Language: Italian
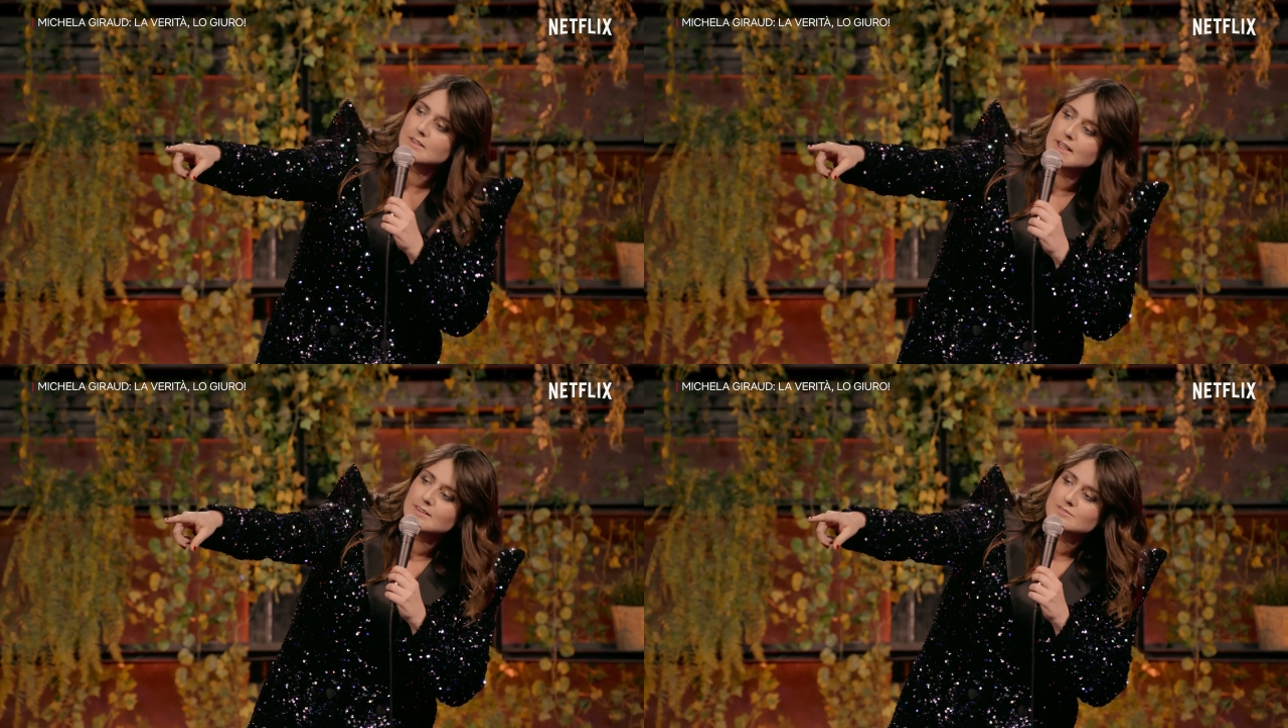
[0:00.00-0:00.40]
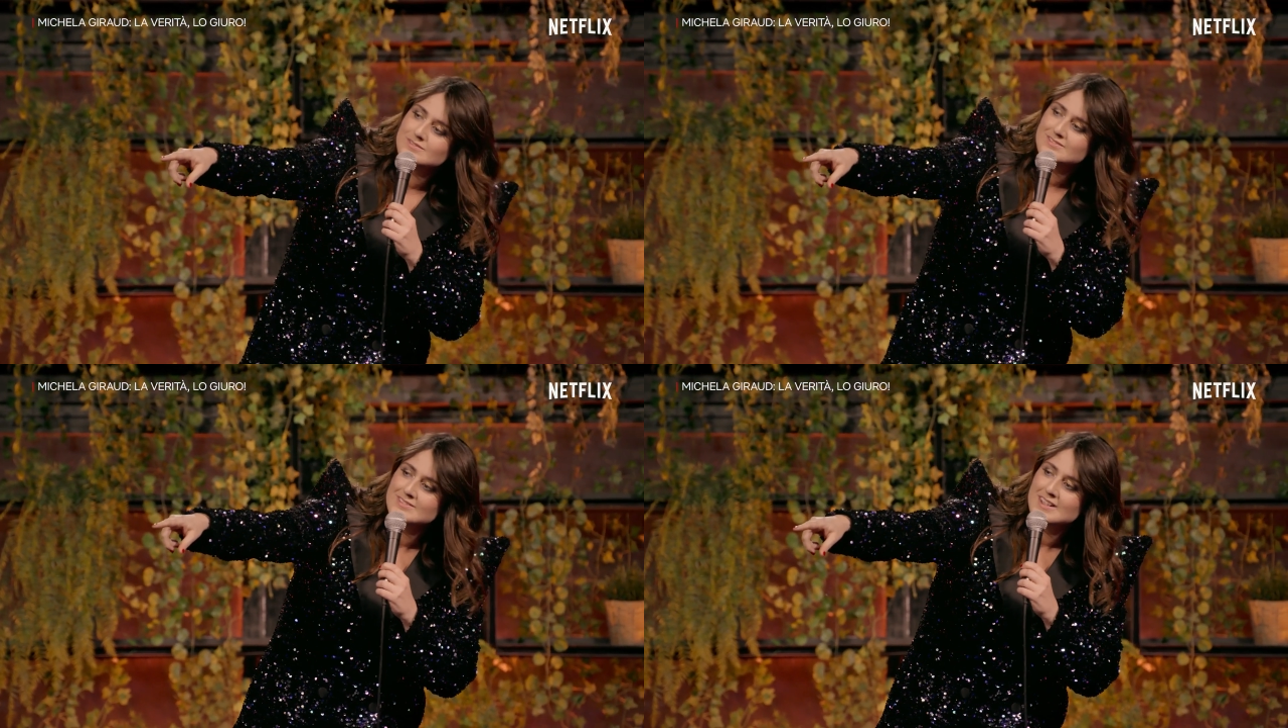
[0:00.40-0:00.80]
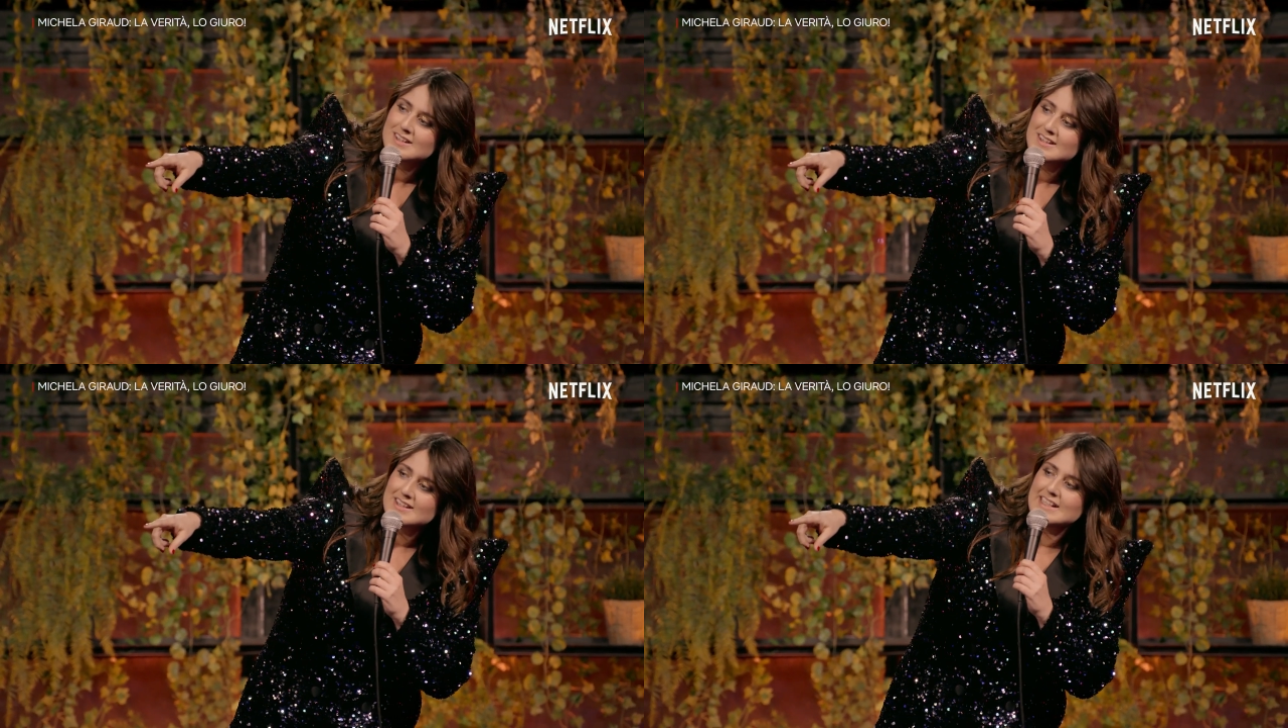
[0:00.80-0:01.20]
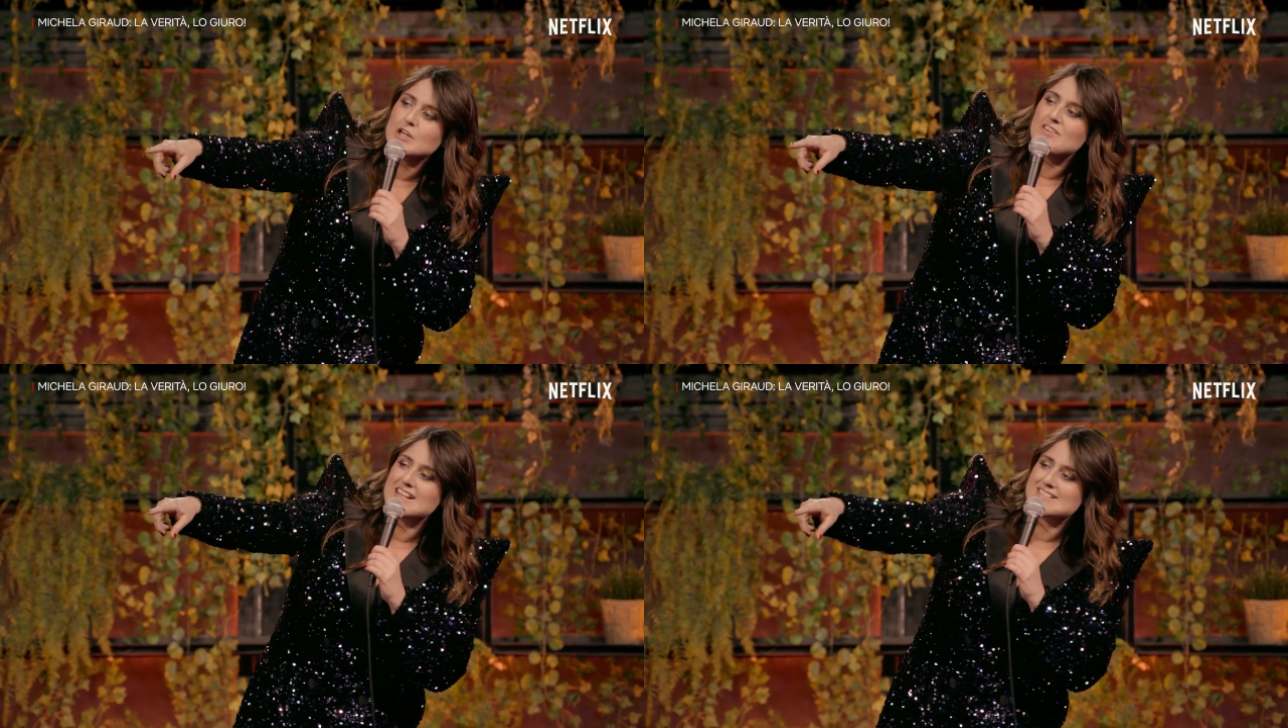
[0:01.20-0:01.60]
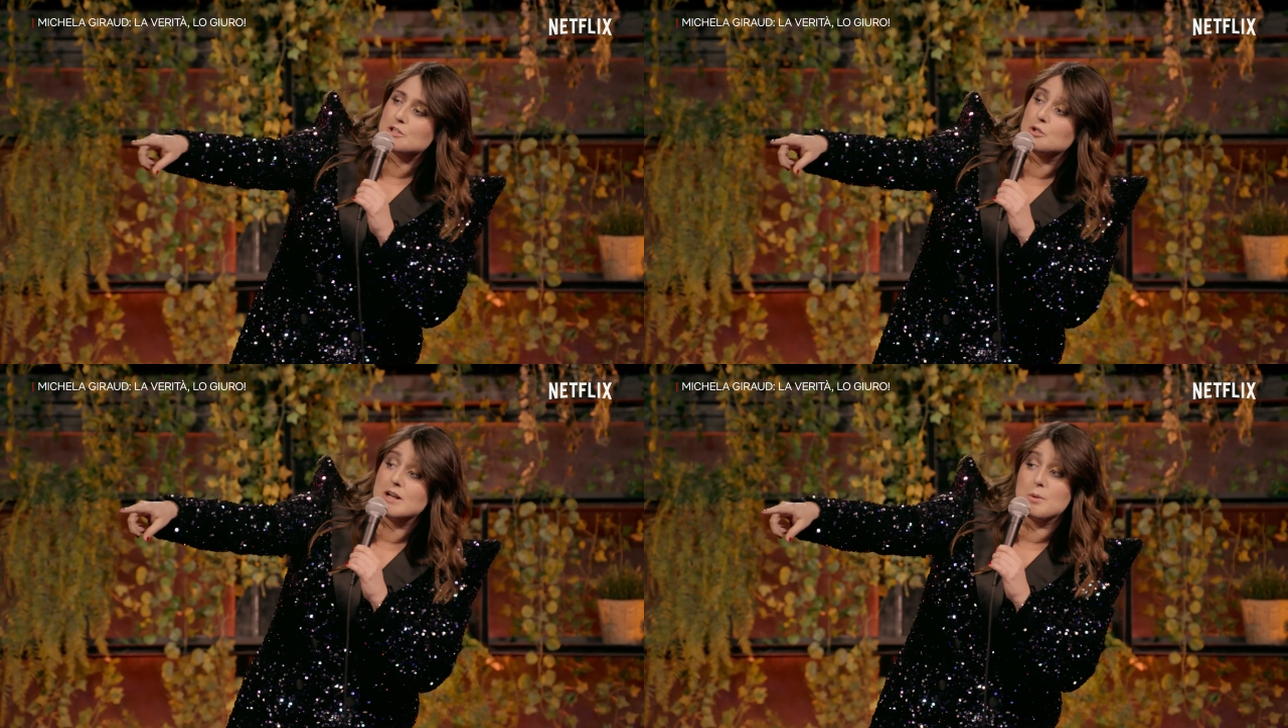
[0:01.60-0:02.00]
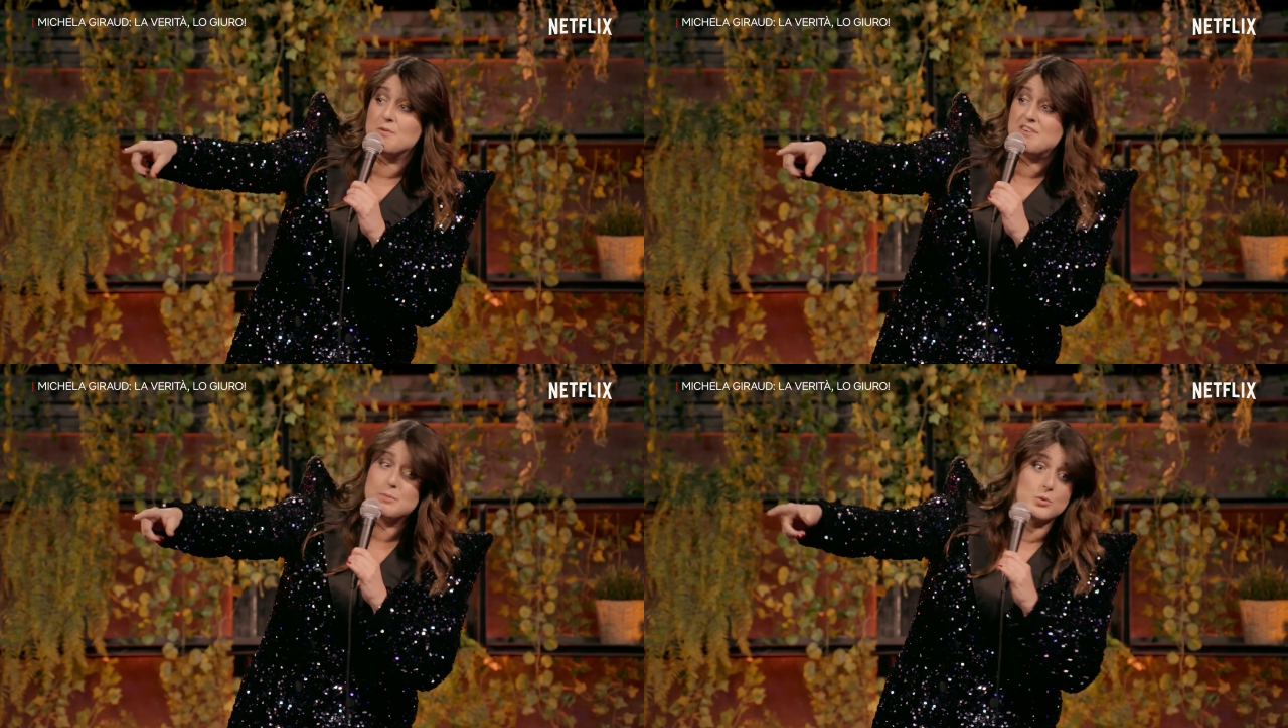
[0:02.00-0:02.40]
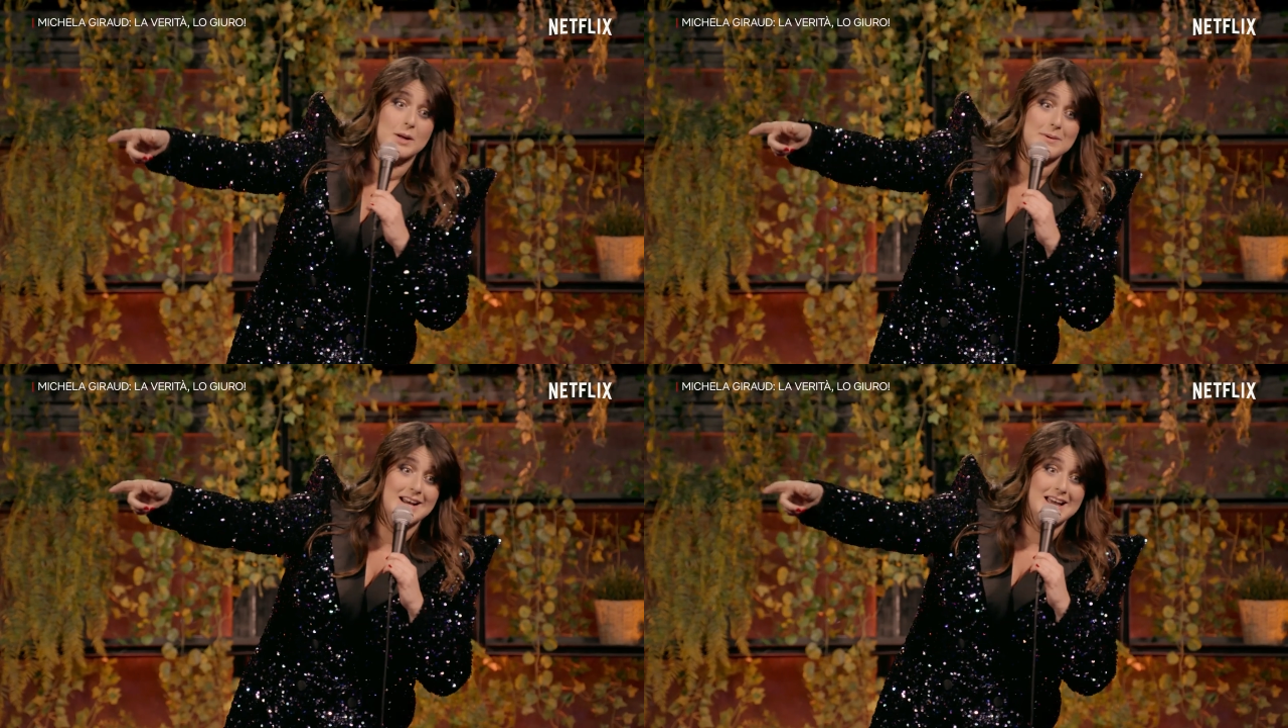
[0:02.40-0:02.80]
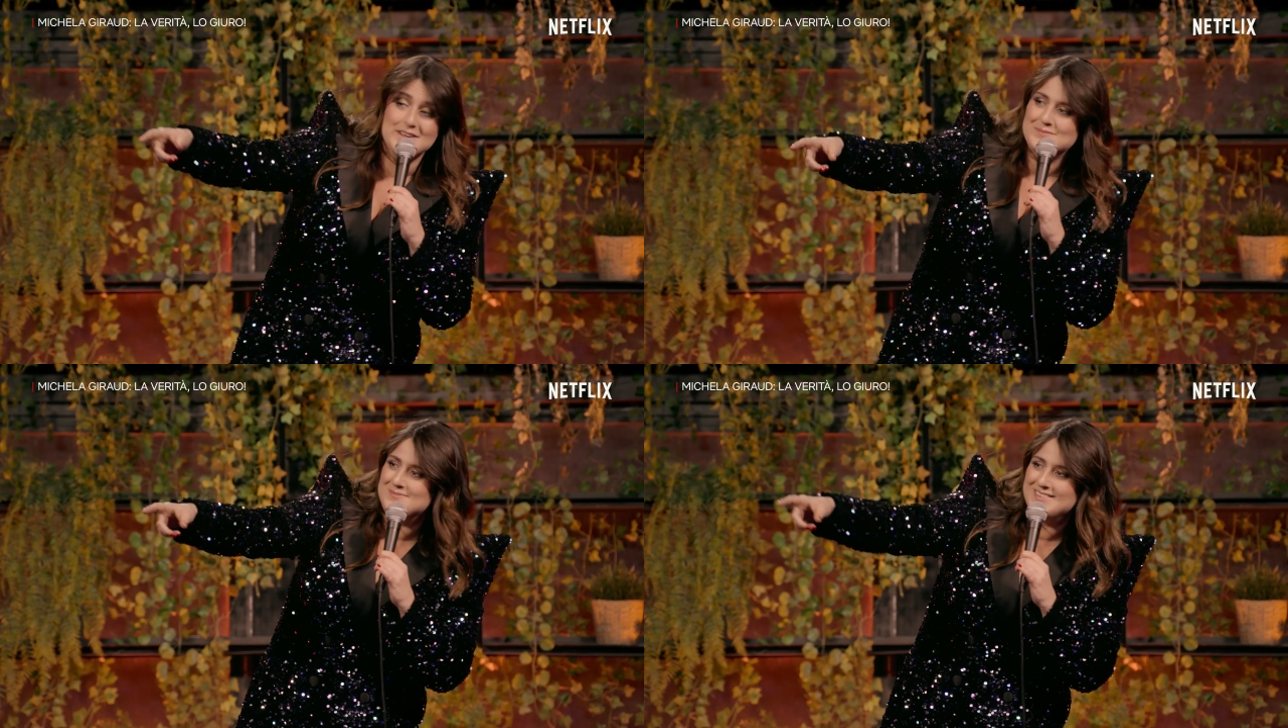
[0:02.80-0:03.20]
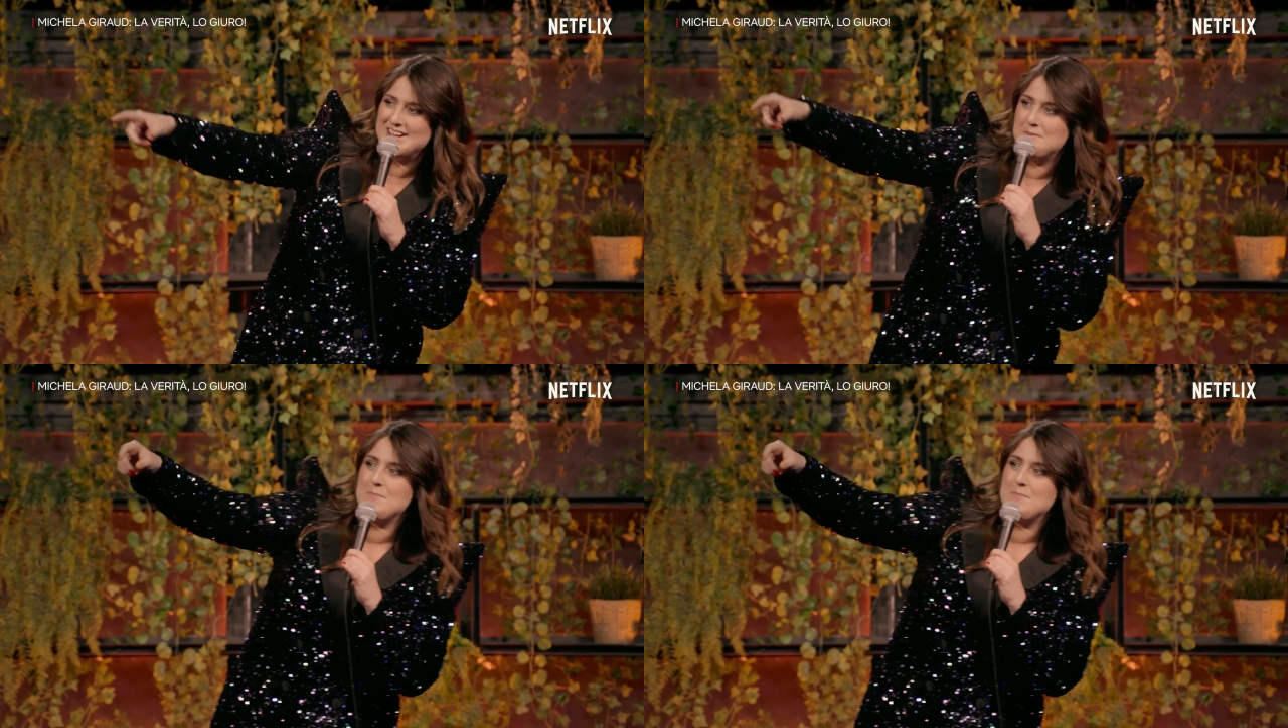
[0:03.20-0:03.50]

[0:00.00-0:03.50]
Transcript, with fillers: Lì, lì dove la sartoria non può fare più nulla per lei. Lì.